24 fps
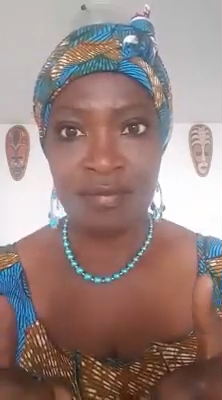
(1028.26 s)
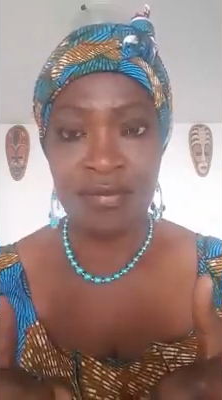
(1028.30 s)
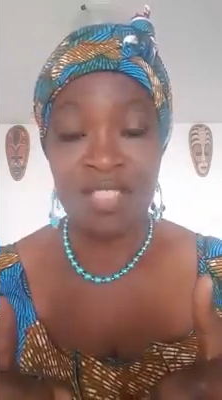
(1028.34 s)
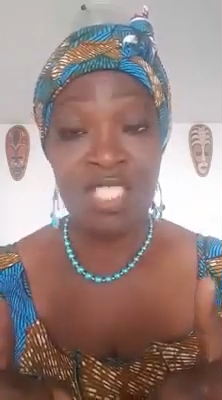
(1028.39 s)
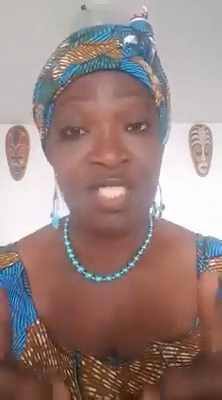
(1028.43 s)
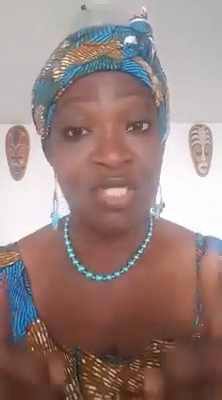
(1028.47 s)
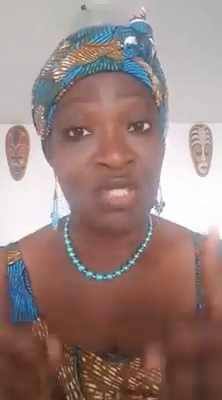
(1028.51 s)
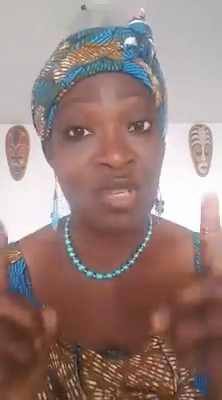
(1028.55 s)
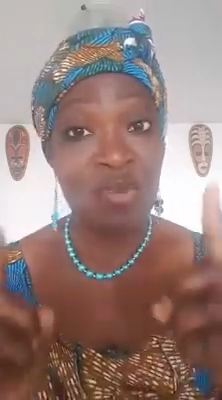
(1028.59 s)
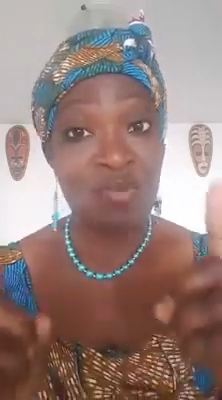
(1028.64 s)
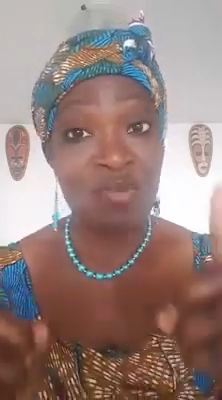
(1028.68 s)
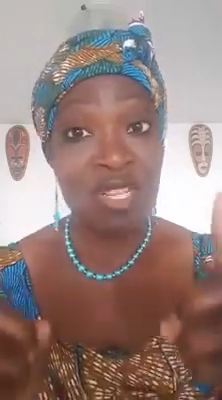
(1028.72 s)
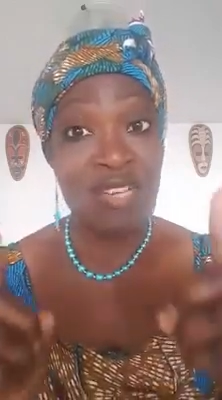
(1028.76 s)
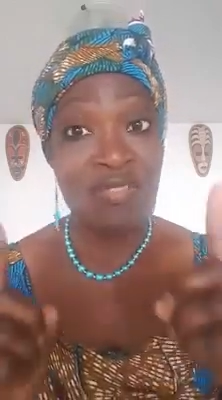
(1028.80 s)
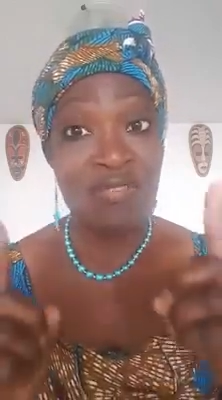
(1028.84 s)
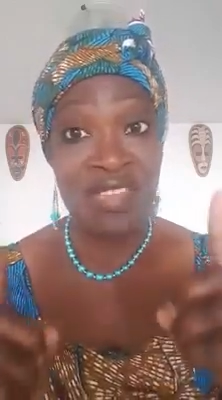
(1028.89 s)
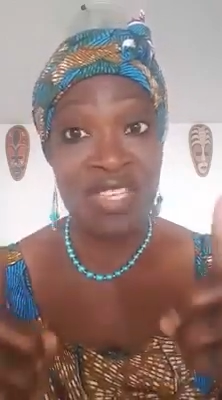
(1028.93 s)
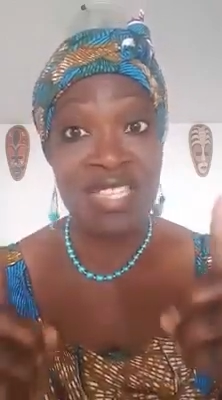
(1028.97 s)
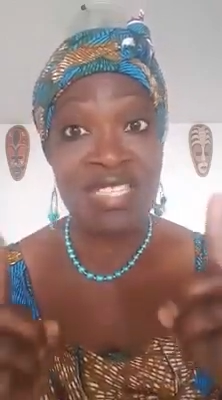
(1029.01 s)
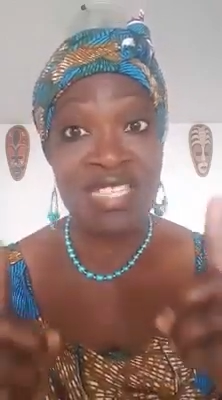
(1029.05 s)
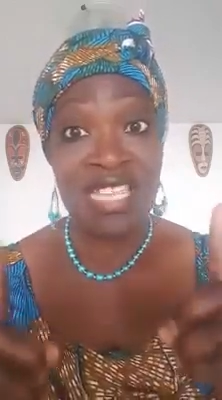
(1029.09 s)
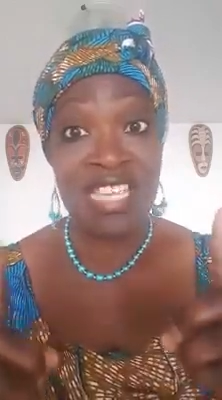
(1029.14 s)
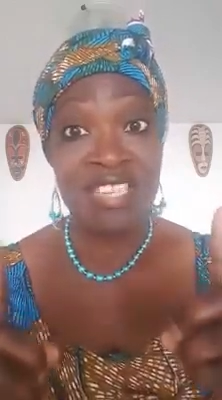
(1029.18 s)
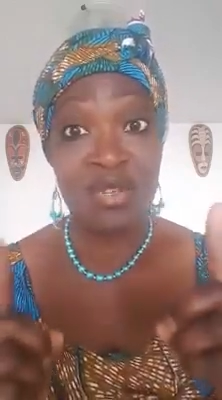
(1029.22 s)
2020
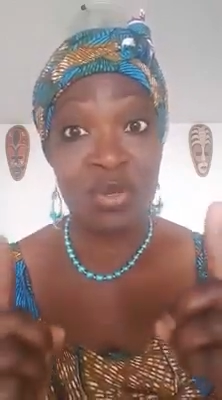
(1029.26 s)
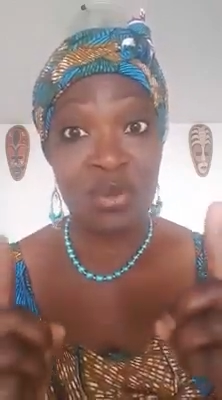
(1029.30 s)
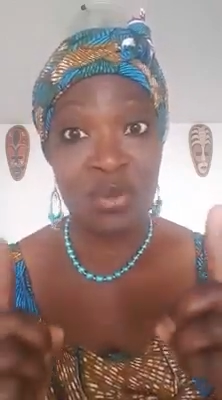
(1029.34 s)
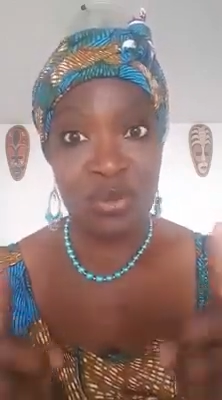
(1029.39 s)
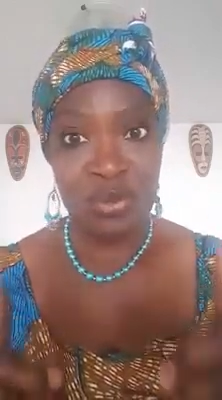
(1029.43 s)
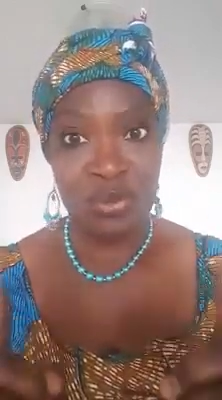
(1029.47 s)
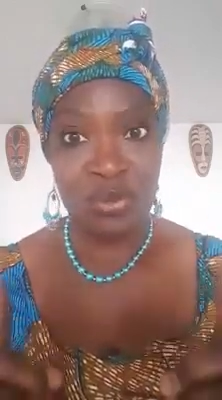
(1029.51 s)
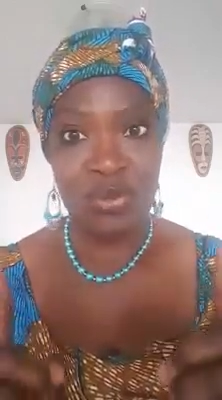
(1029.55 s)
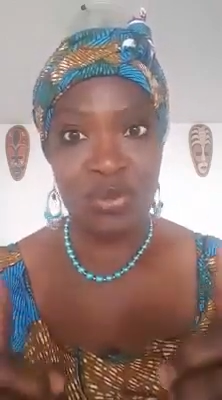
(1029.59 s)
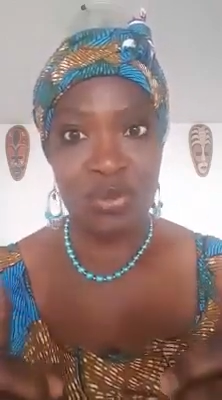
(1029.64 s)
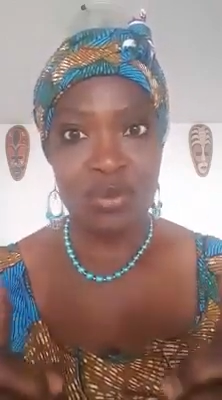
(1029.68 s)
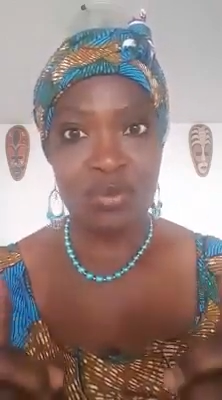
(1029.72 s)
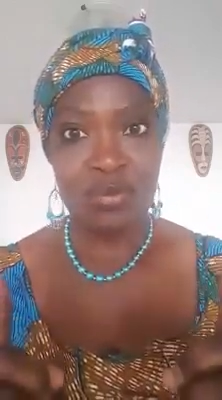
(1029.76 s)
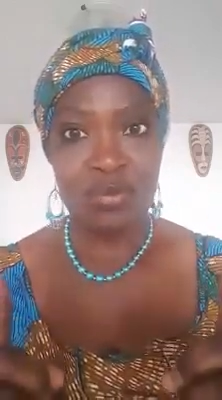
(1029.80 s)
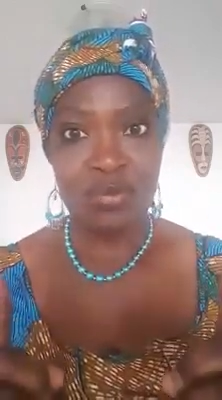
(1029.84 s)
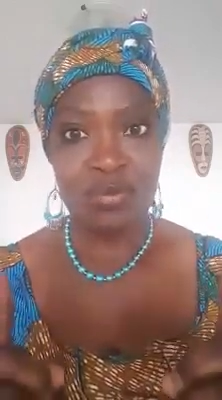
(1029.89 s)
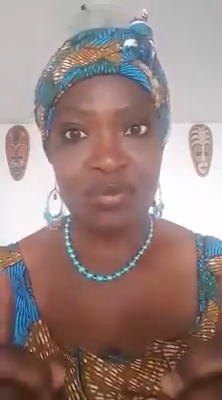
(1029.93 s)
s'annonce.